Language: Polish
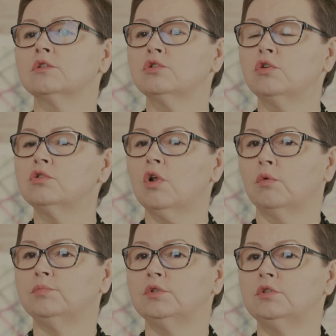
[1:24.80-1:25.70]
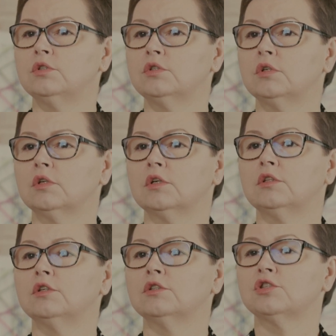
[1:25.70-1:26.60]
co zrobić,
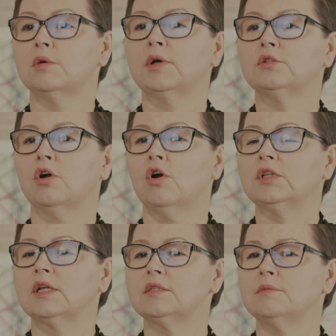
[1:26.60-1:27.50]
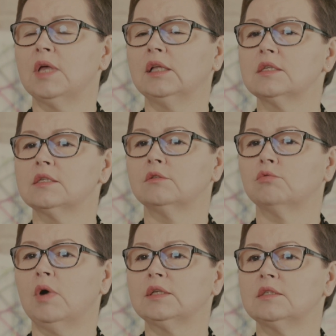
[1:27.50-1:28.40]
gdy trzeba dokonać zmiany
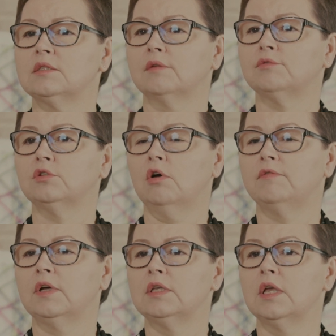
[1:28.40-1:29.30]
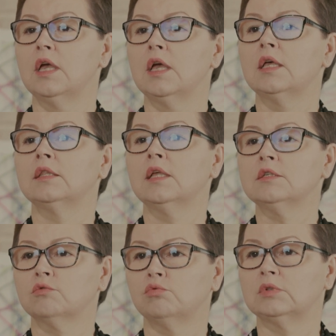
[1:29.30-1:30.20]
sytuacji zawodowej na
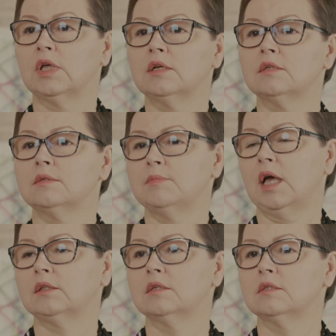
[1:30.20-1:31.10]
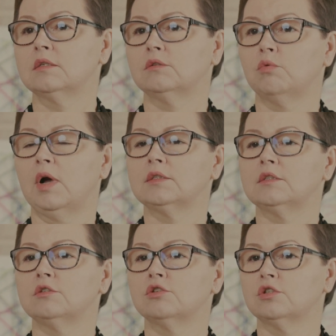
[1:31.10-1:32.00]
skutek zmiany
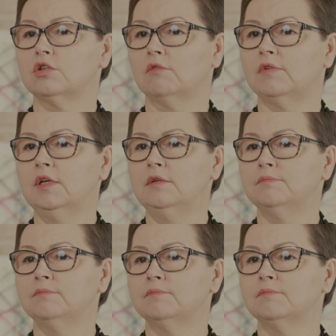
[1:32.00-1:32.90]
sytuacji życiowej?